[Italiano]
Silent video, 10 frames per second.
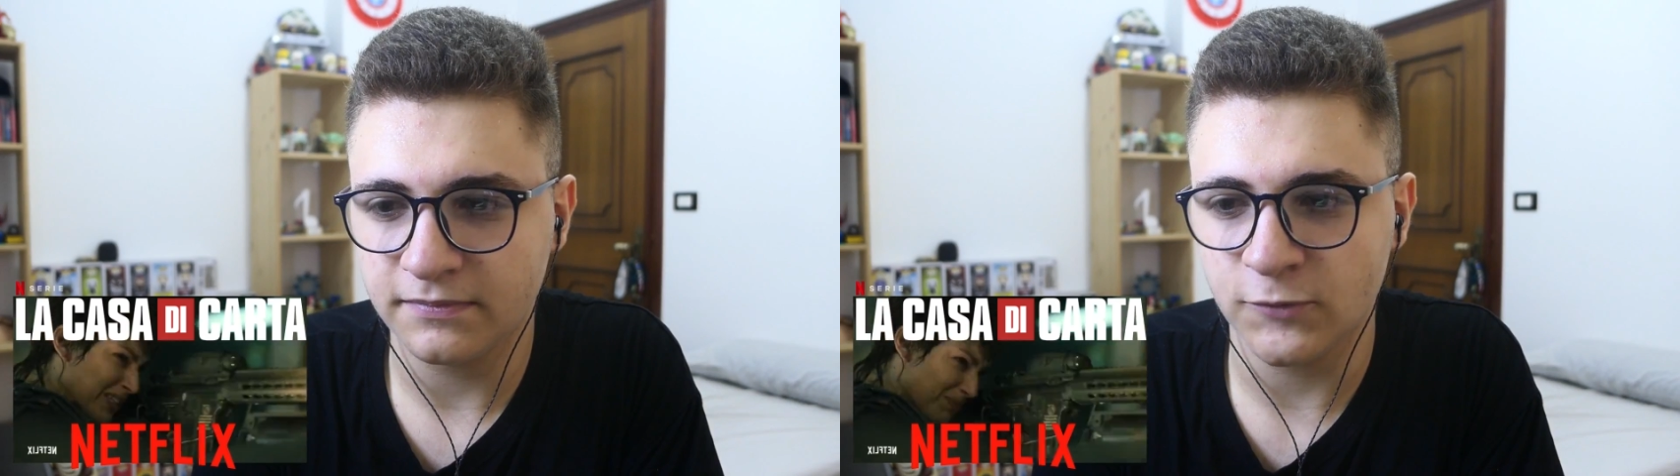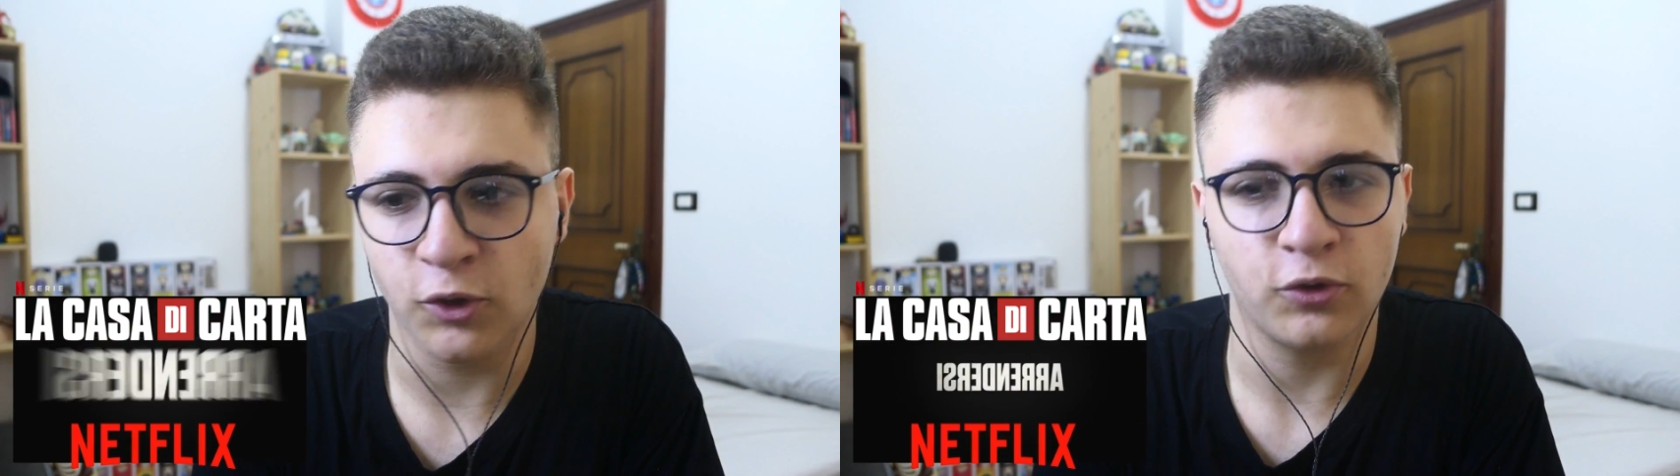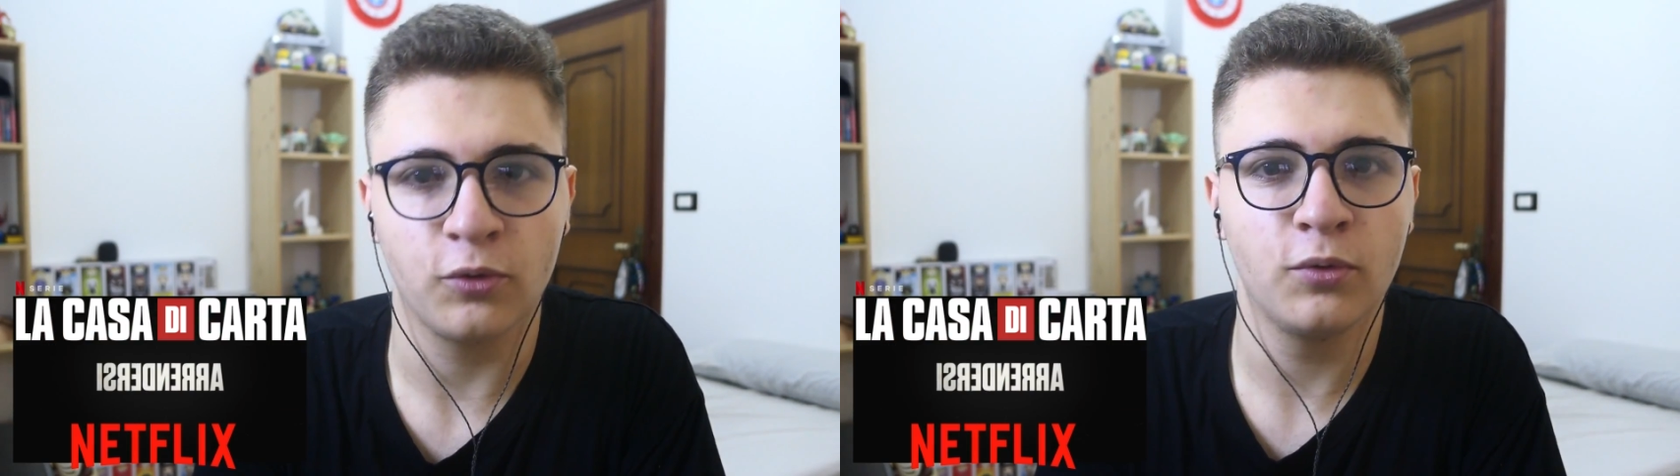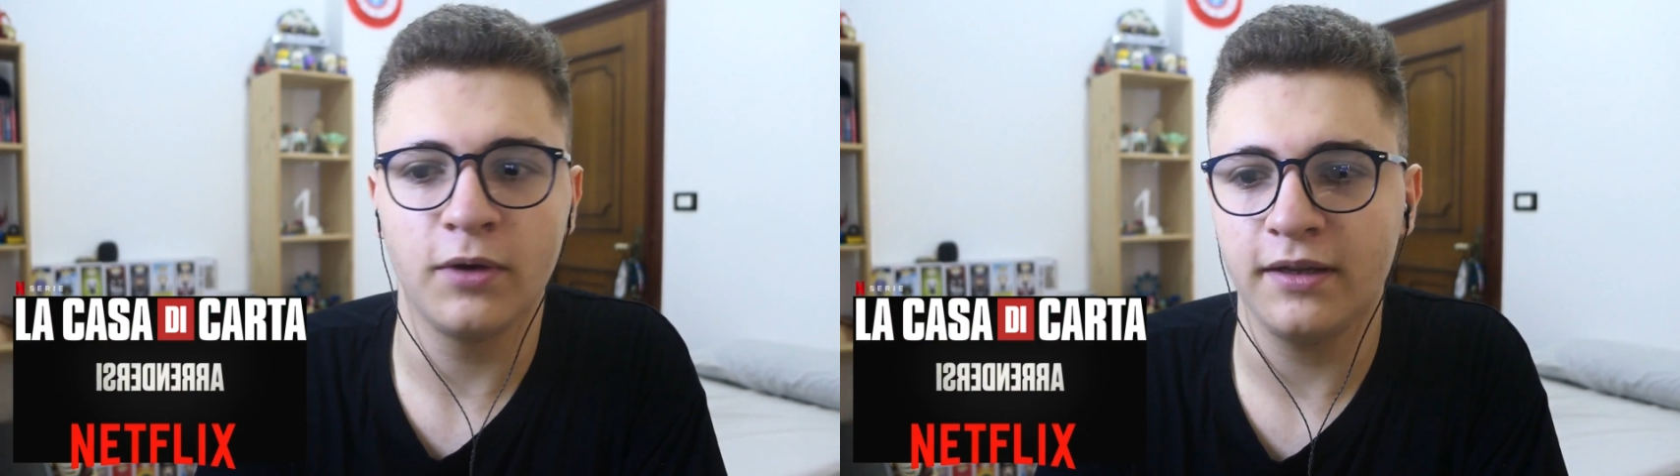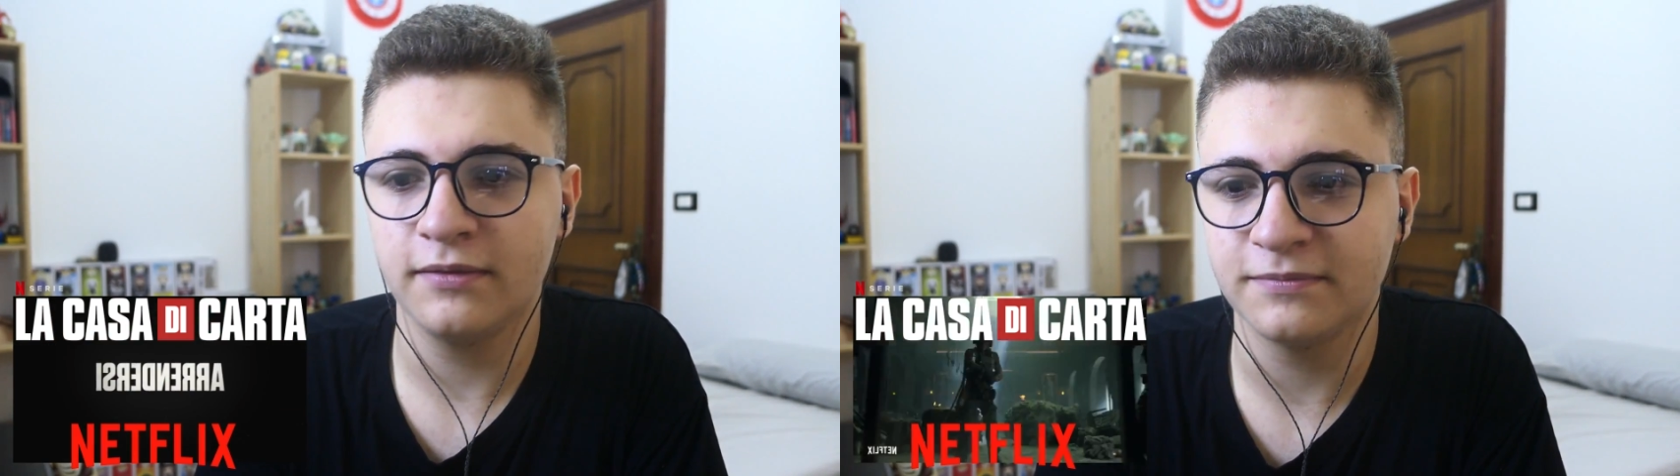Tokyo
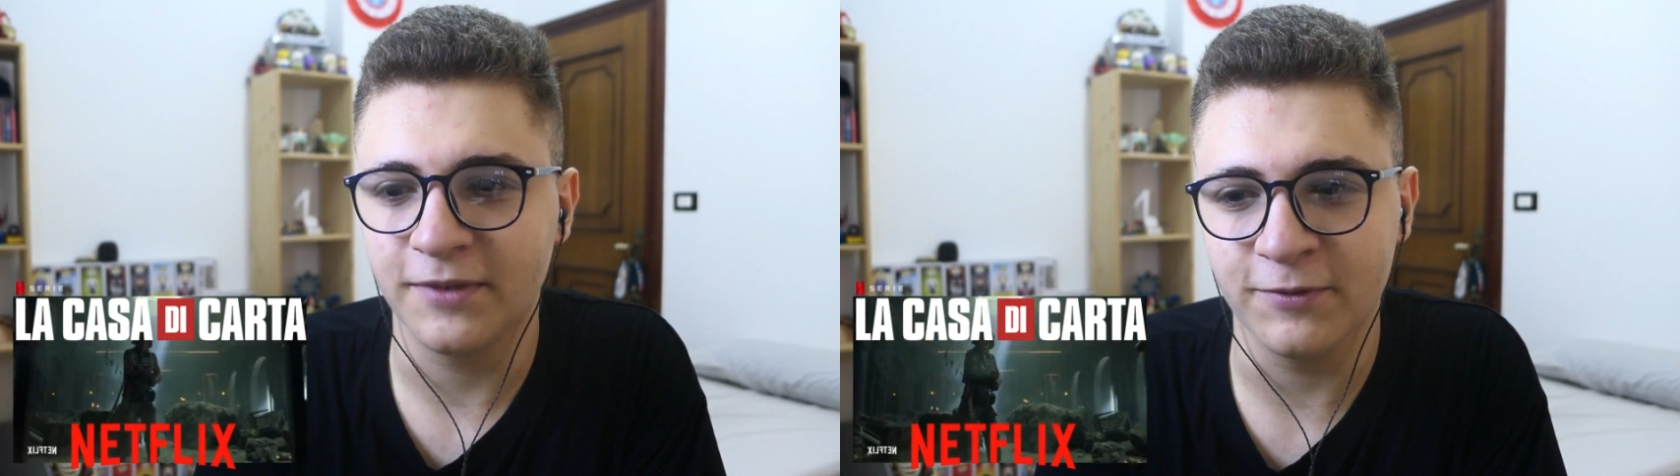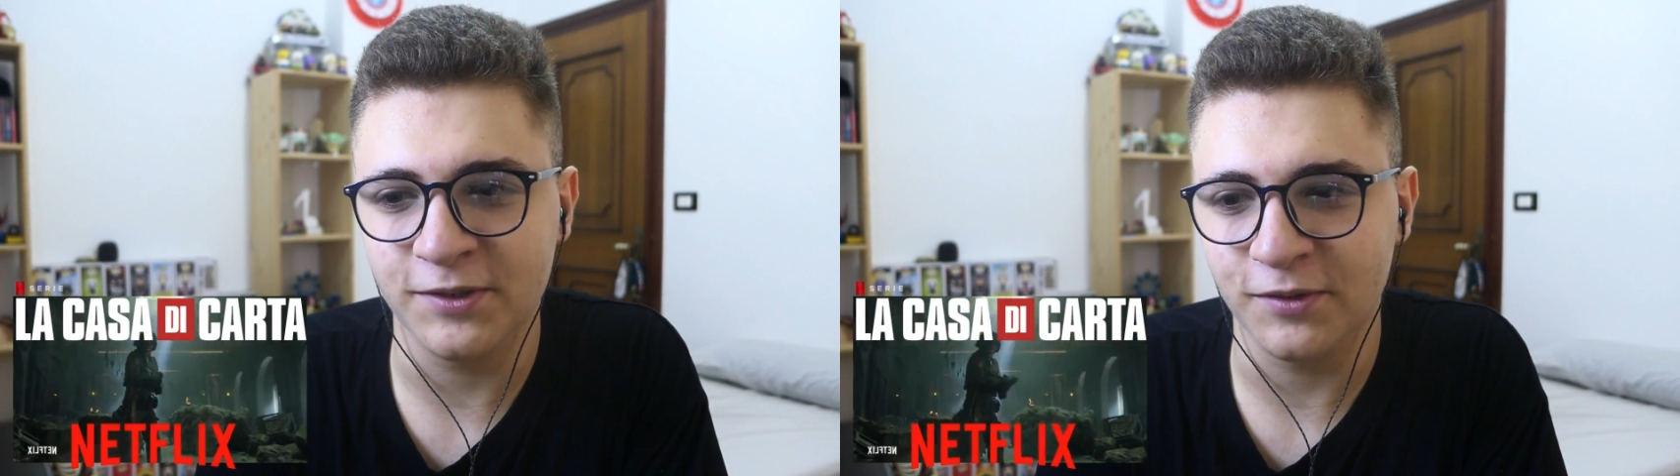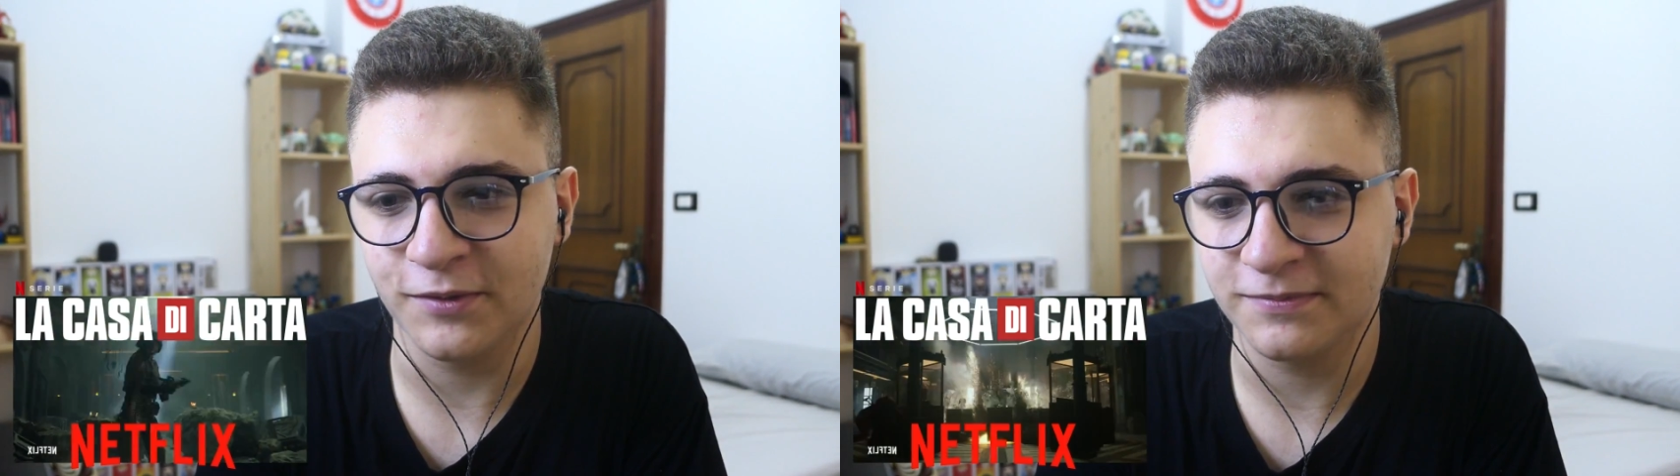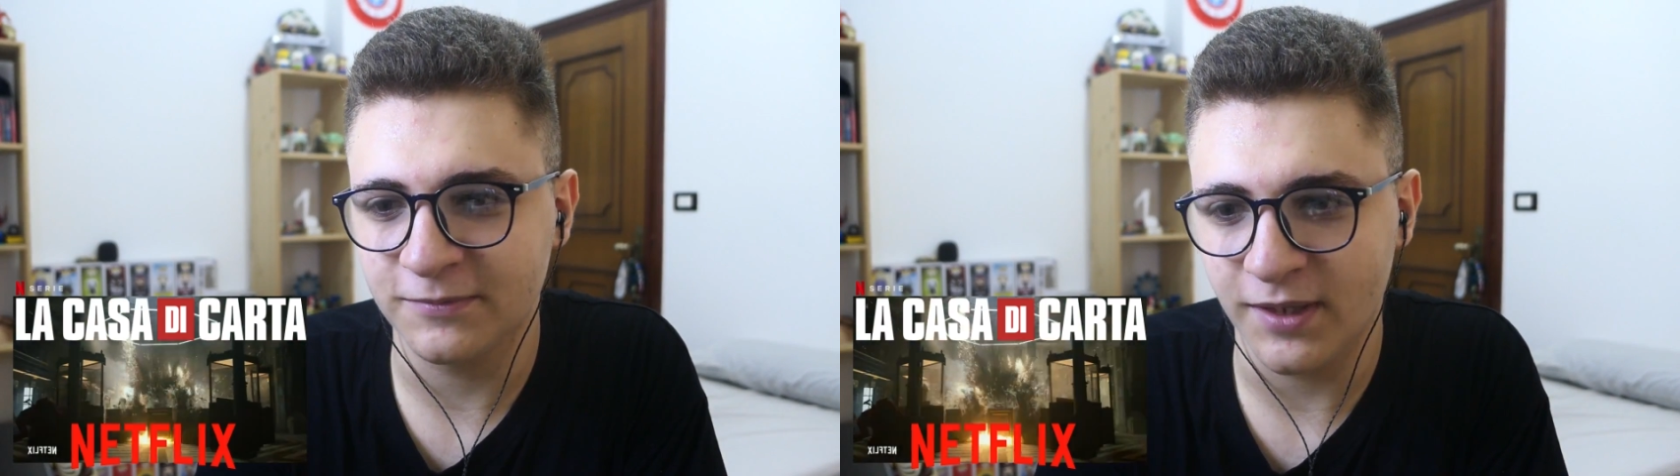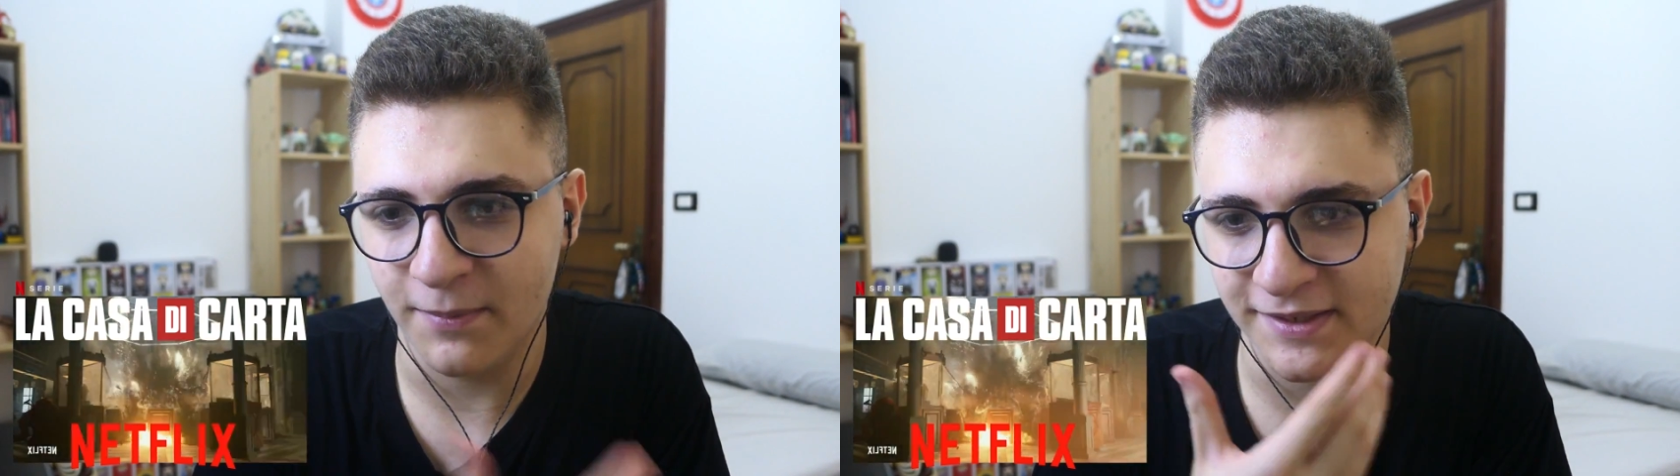Ghoul, ho visto
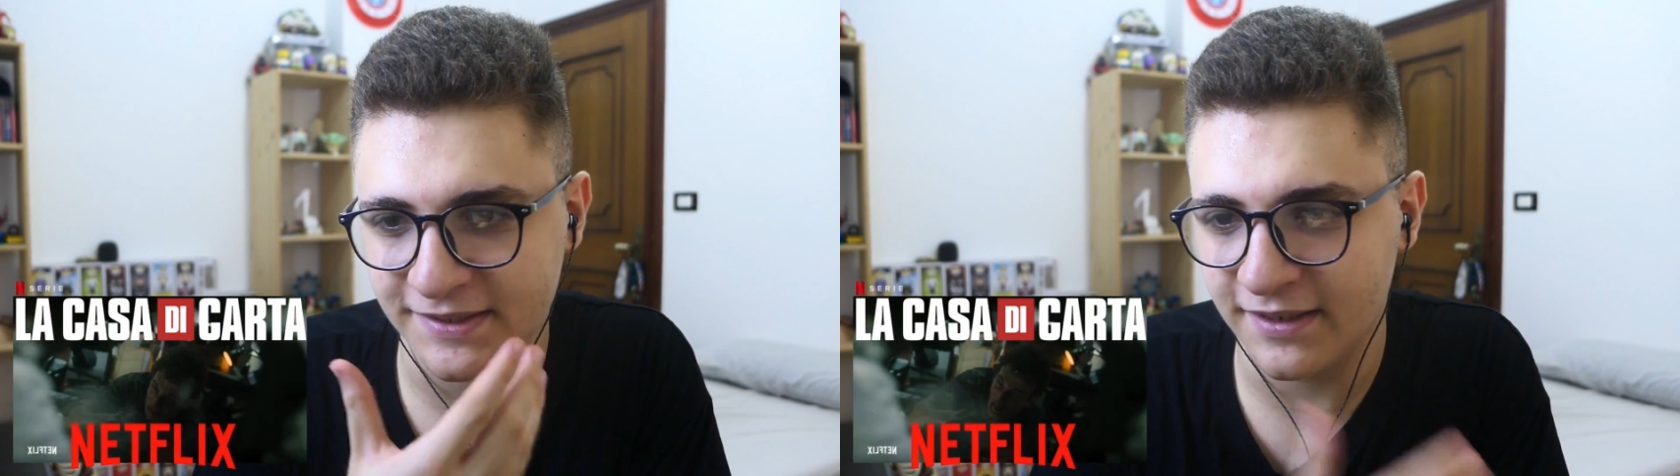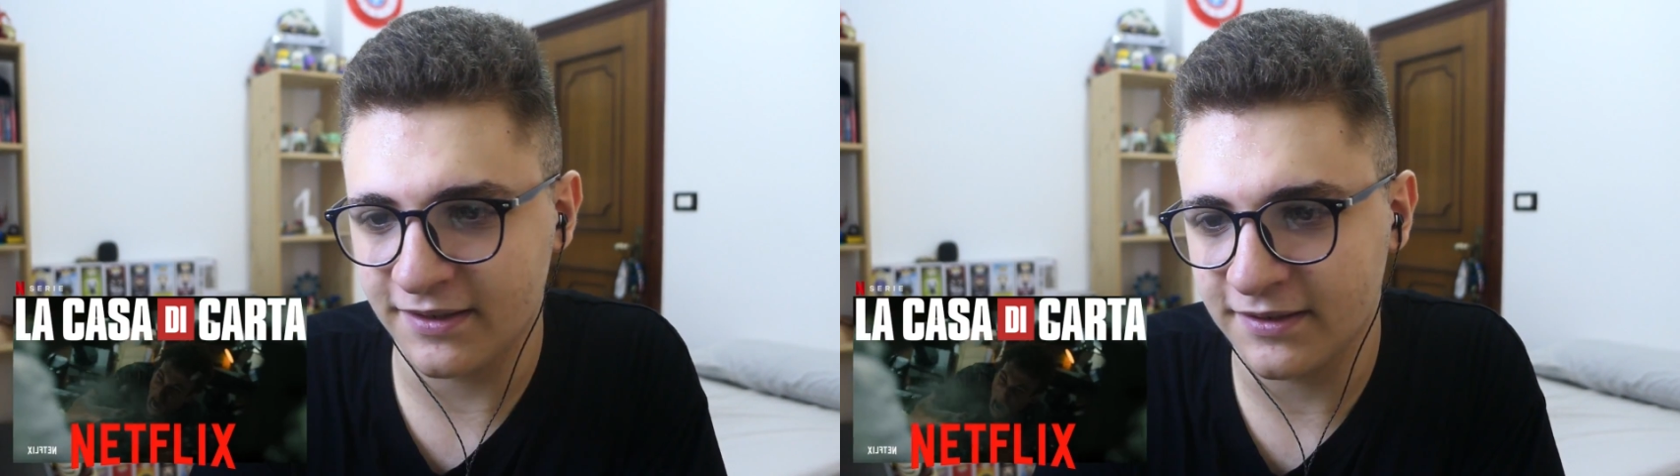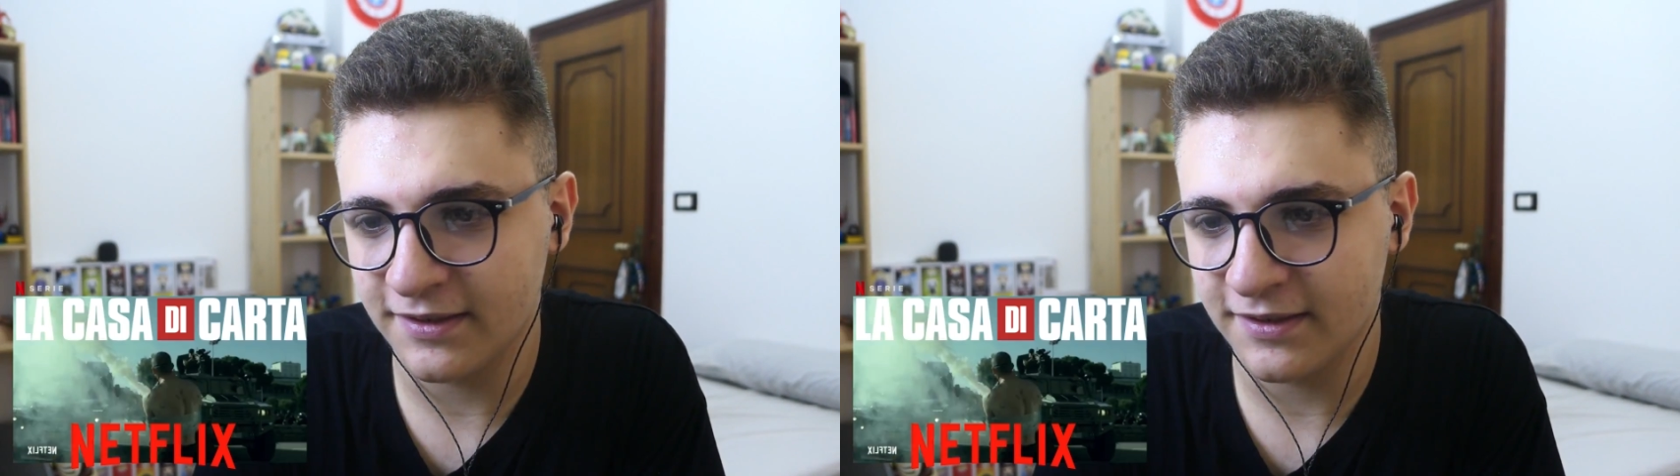la maschera.